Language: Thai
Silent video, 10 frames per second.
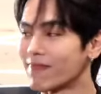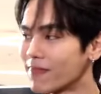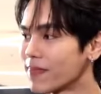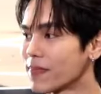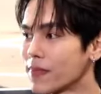แต่
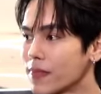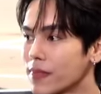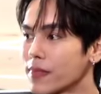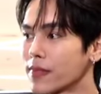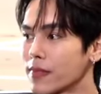ก็ถ่ายละคร
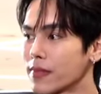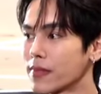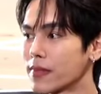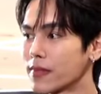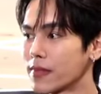ที่มันเรี
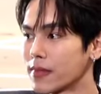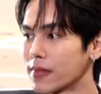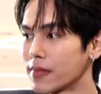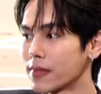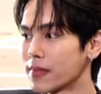ยงเนี่ยมันก็
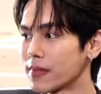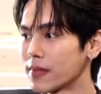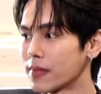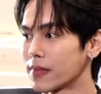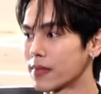เลยมีข่าวมา
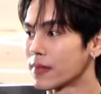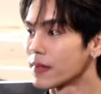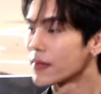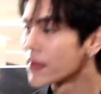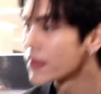มาว่า
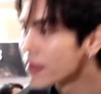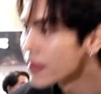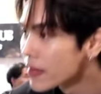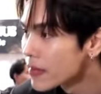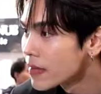เราแบบอั
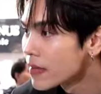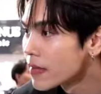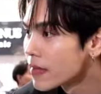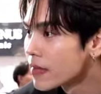พค่าตั